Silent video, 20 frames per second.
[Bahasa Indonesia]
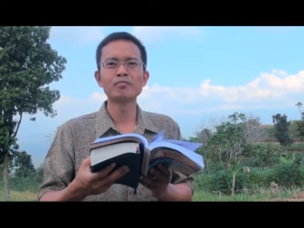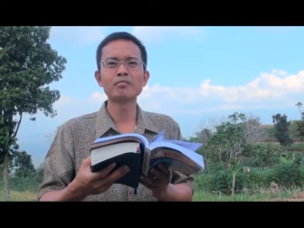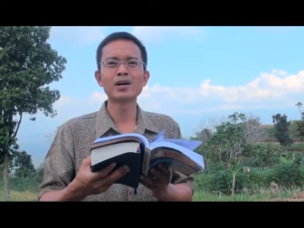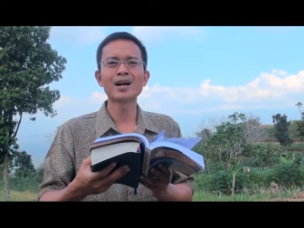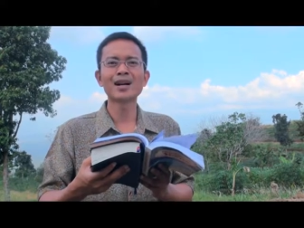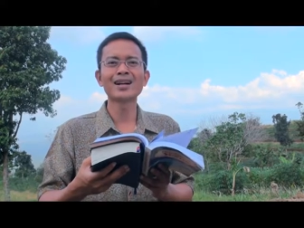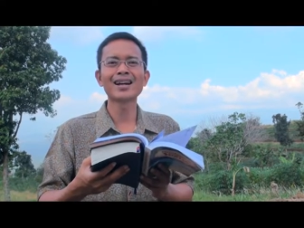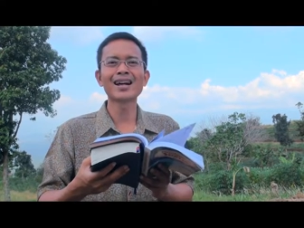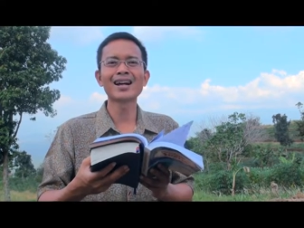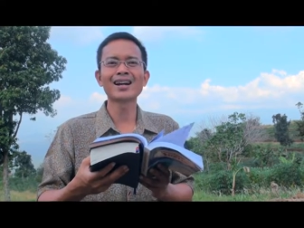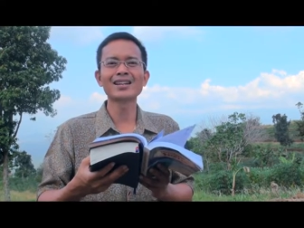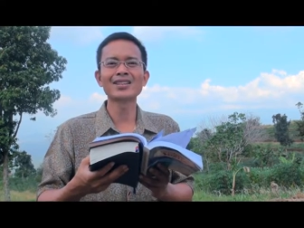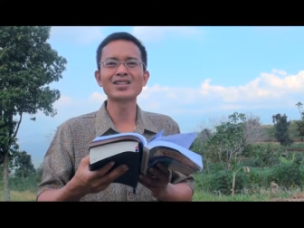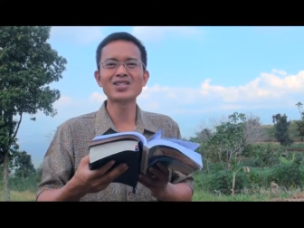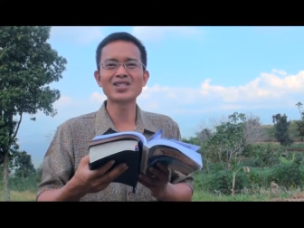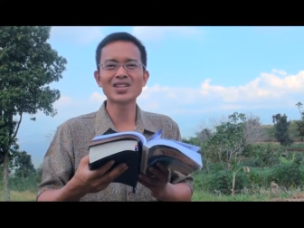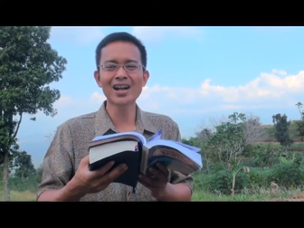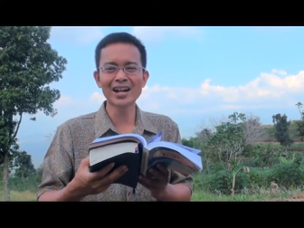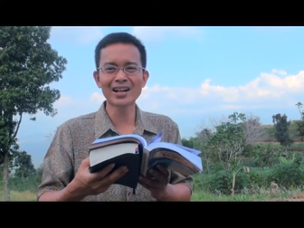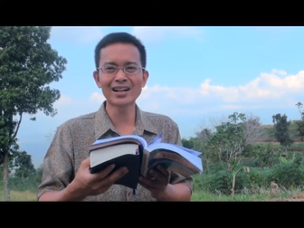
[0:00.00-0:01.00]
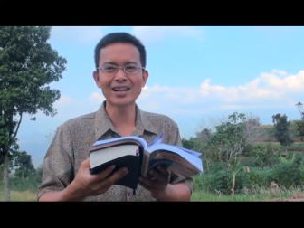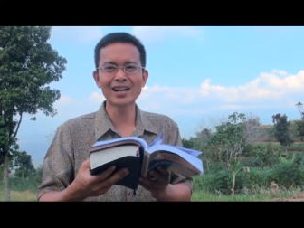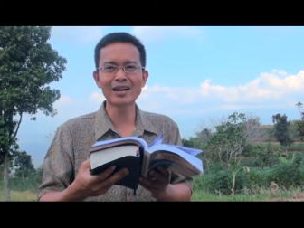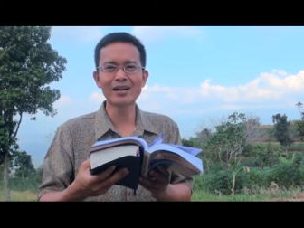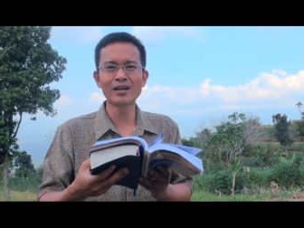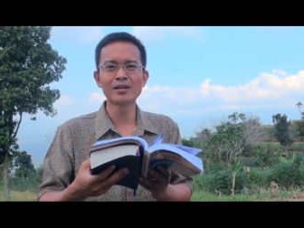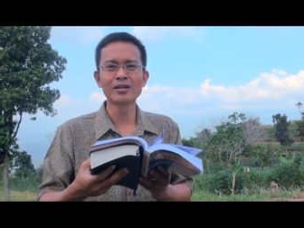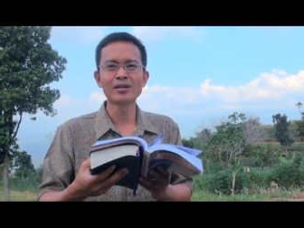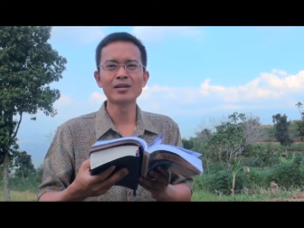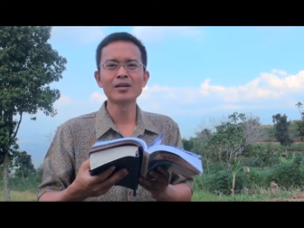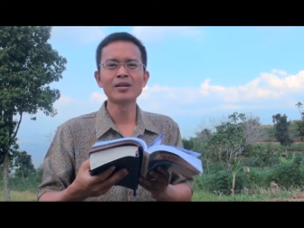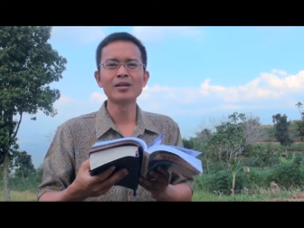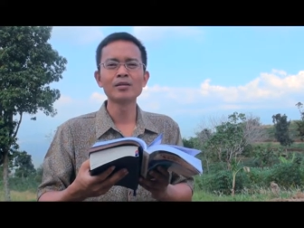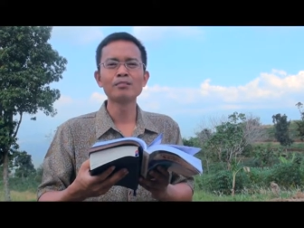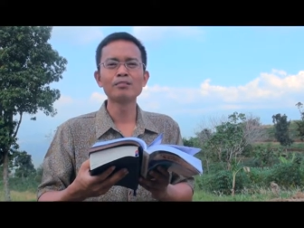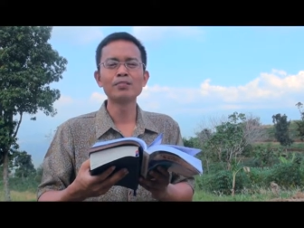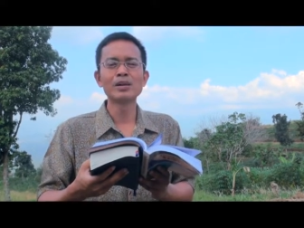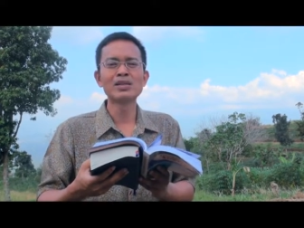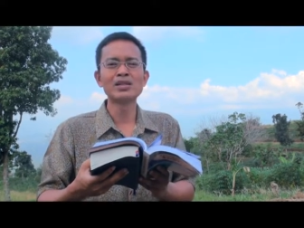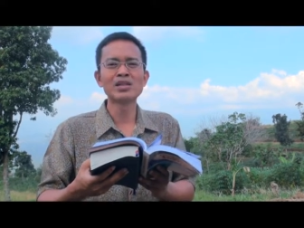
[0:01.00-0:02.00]
mengenai rencana
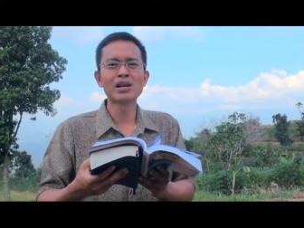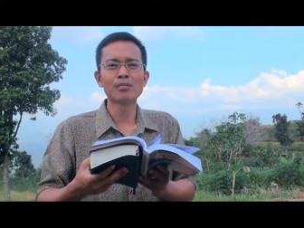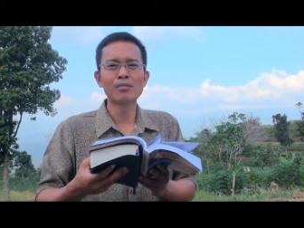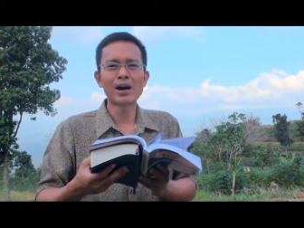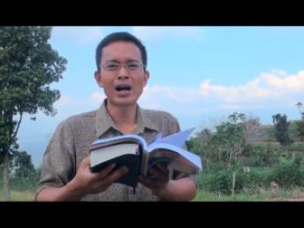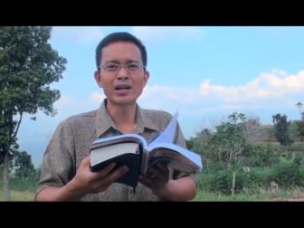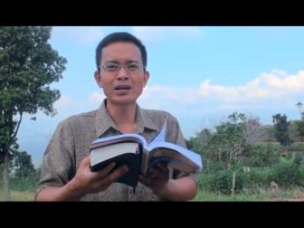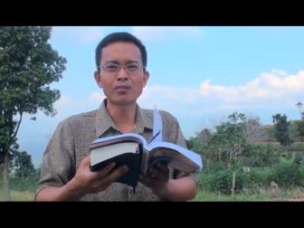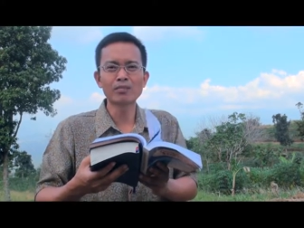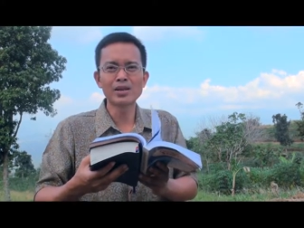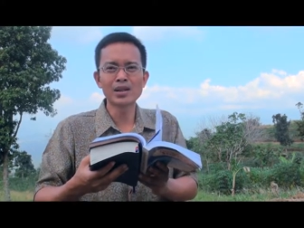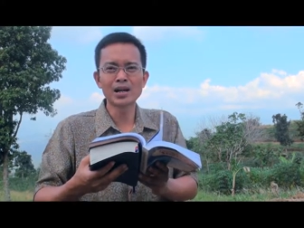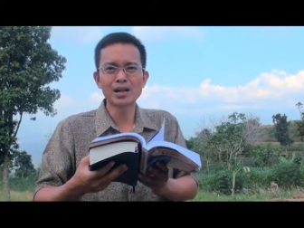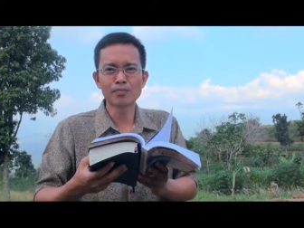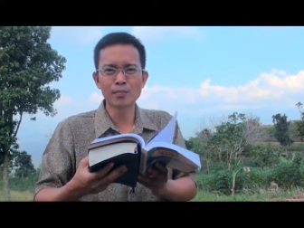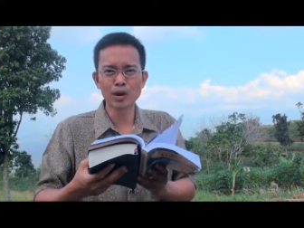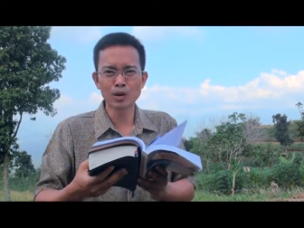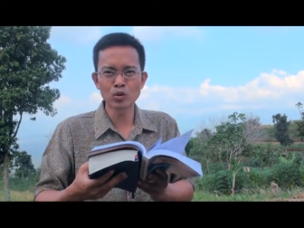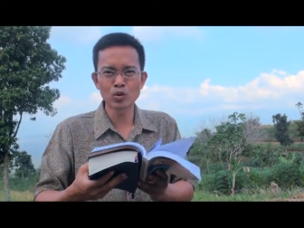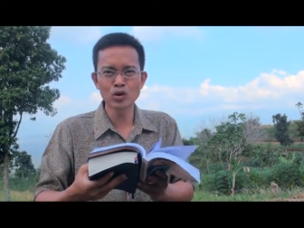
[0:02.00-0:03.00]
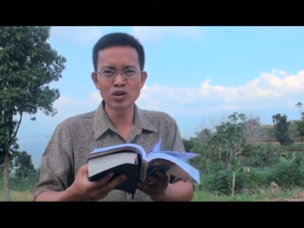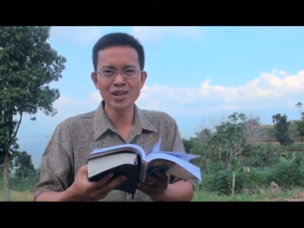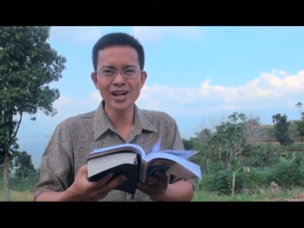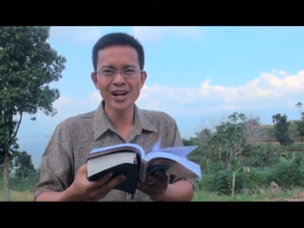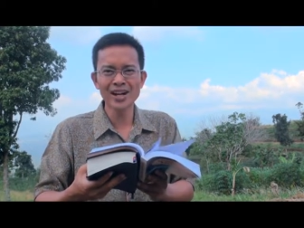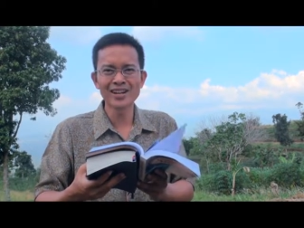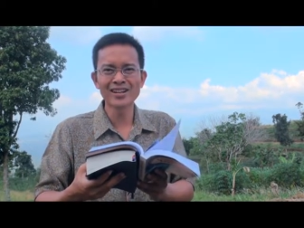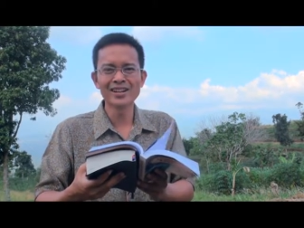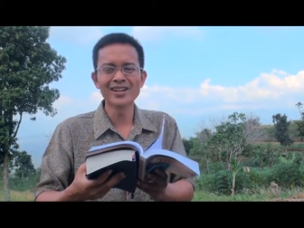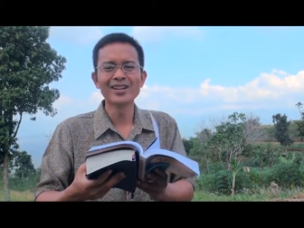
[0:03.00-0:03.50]
penjelmaannya menjadi manusia